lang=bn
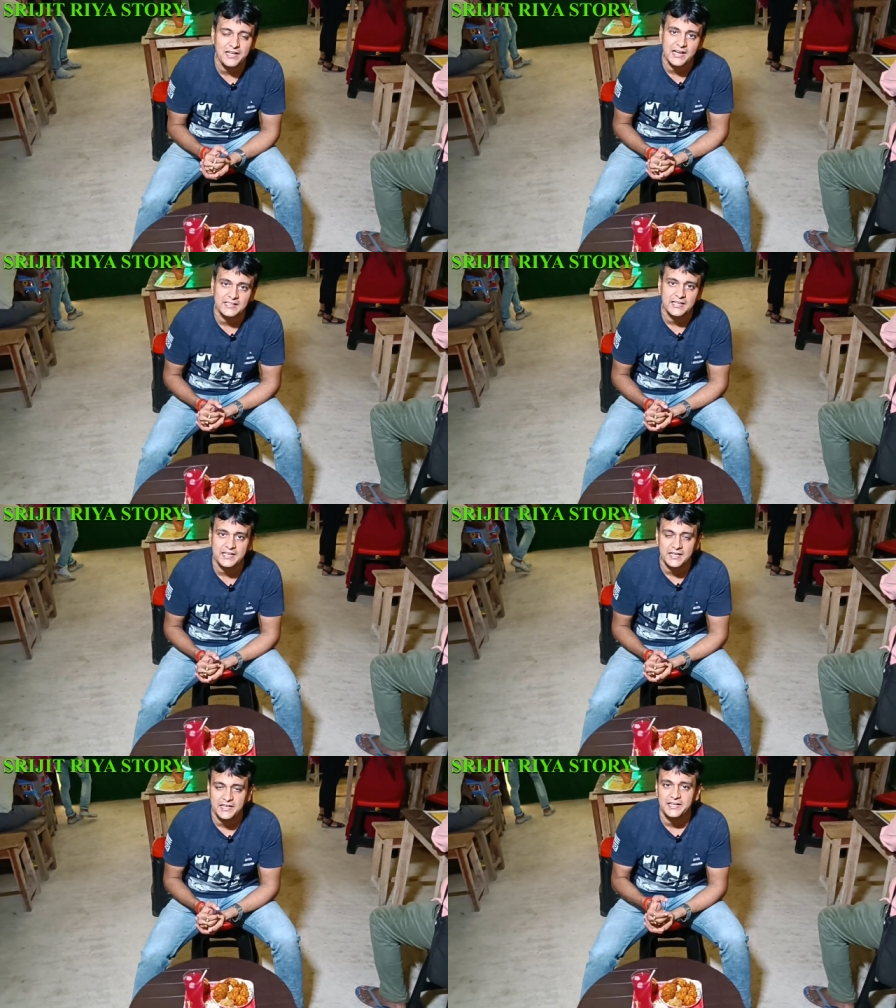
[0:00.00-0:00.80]
মেনলি এখান
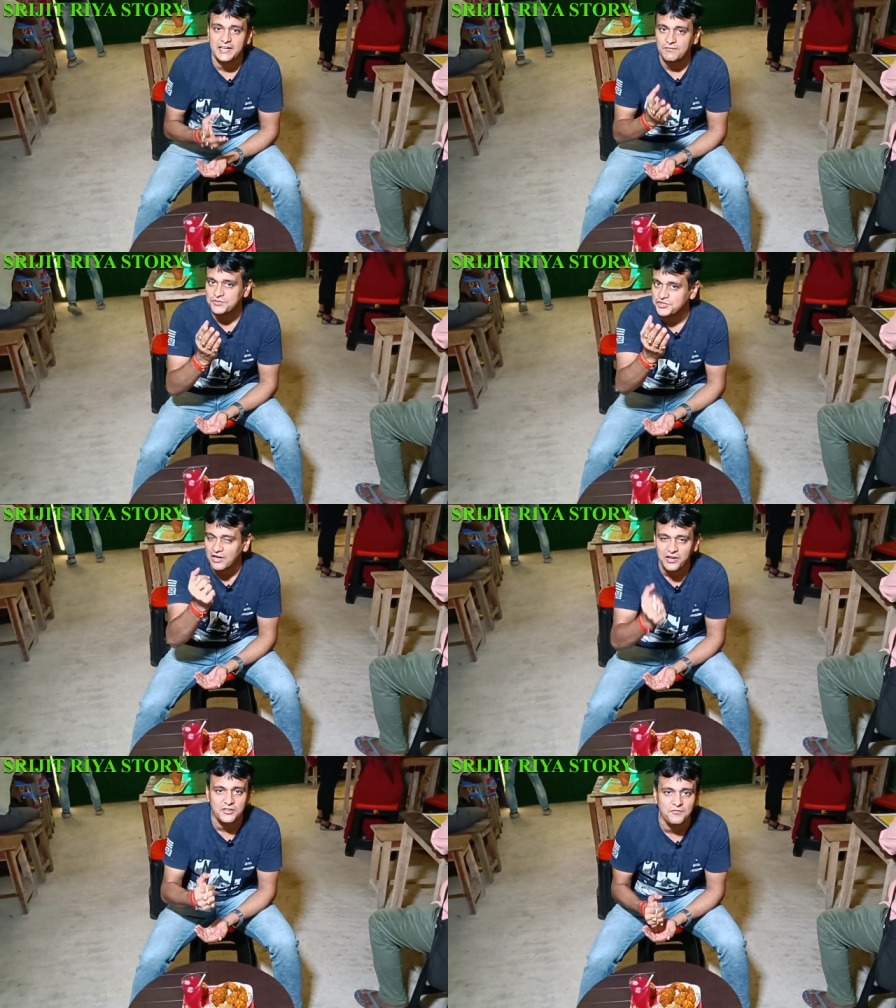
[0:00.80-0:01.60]
থেকে কী কী নিলাম
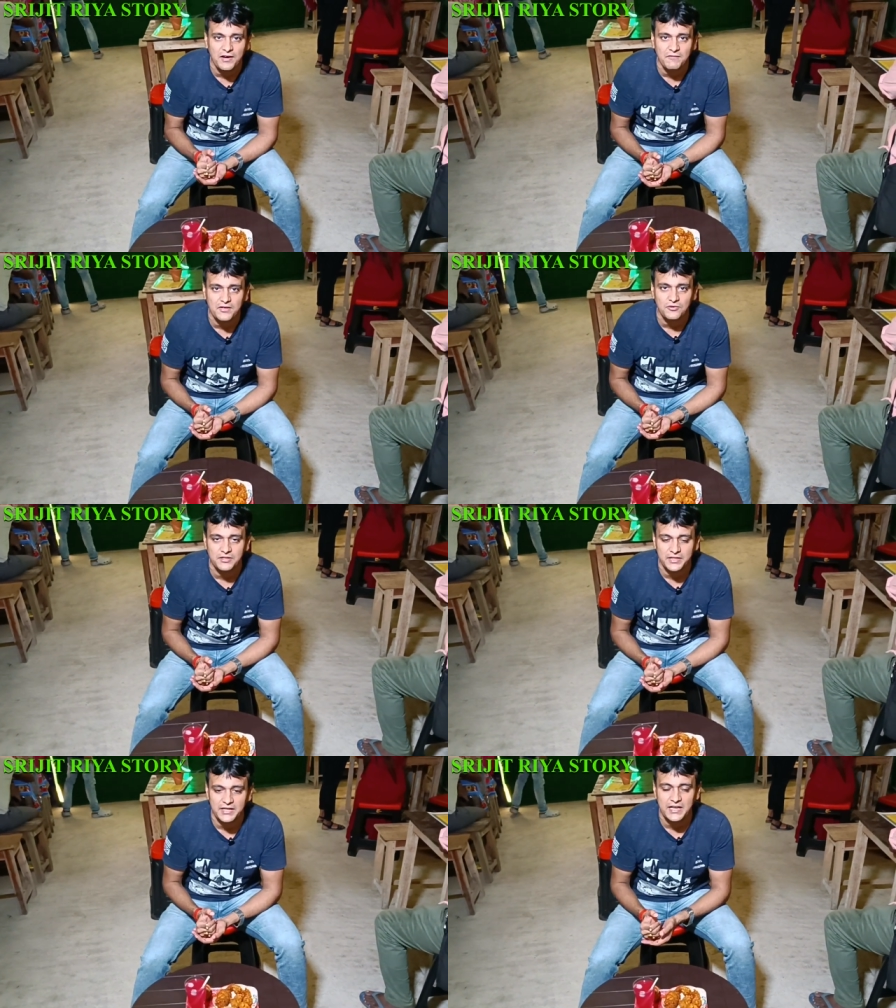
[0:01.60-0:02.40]
চলো একটু ফাটাফাট
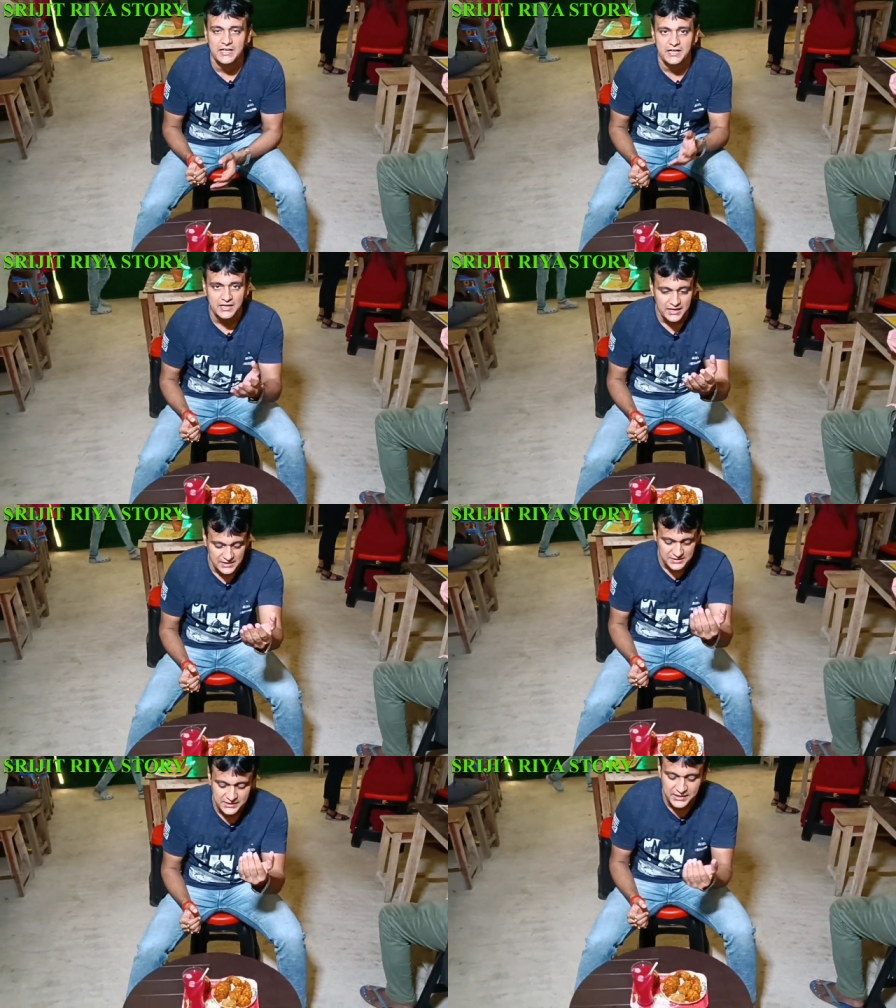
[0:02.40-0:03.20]
করে দেখে নেওয়া যাক কাছে